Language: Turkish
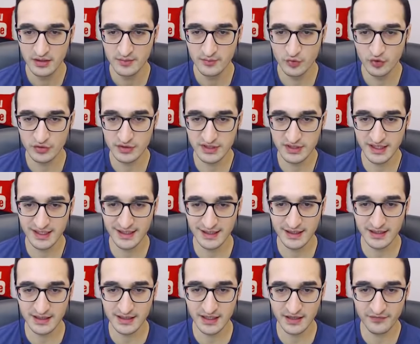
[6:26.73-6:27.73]

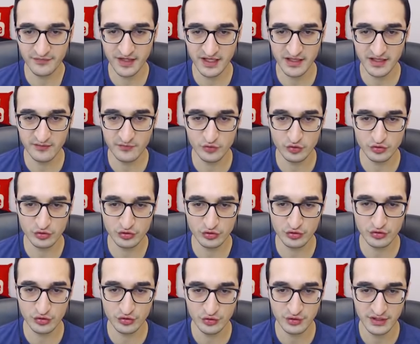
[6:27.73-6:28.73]
Burada kafayı vurduk.
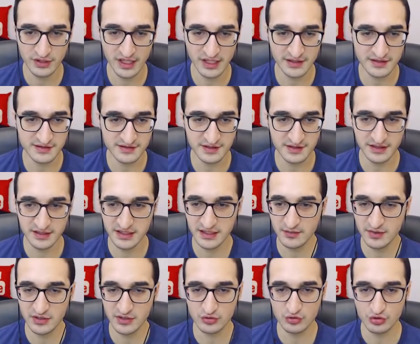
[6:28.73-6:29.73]
Yalnız
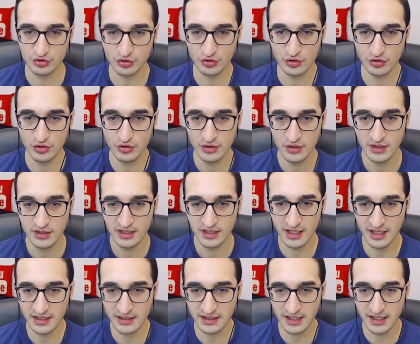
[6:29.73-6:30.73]
rakibe düştü.
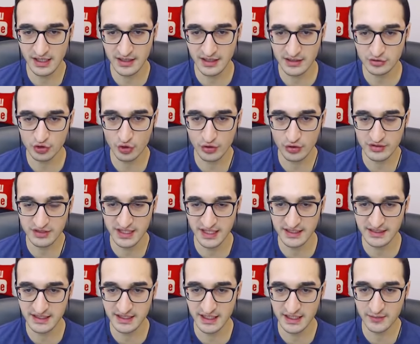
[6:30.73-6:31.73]
Kaldı ara çok
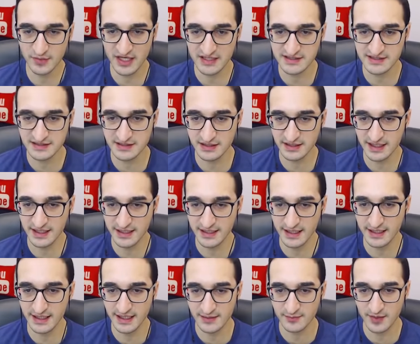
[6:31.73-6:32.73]
tehlikeli. Bastır
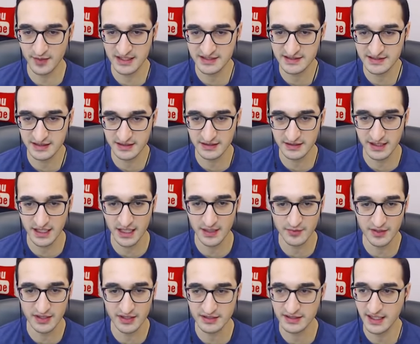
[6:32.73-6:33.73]
Denayer. Bastırın
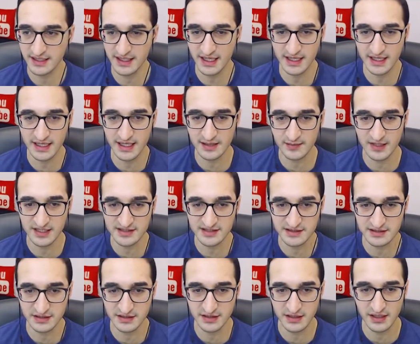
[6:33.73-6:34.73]
abi. Denayer
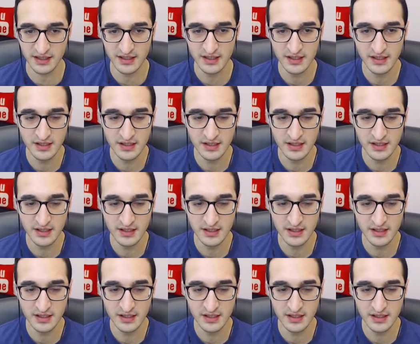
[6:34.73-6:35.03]
bastırdı.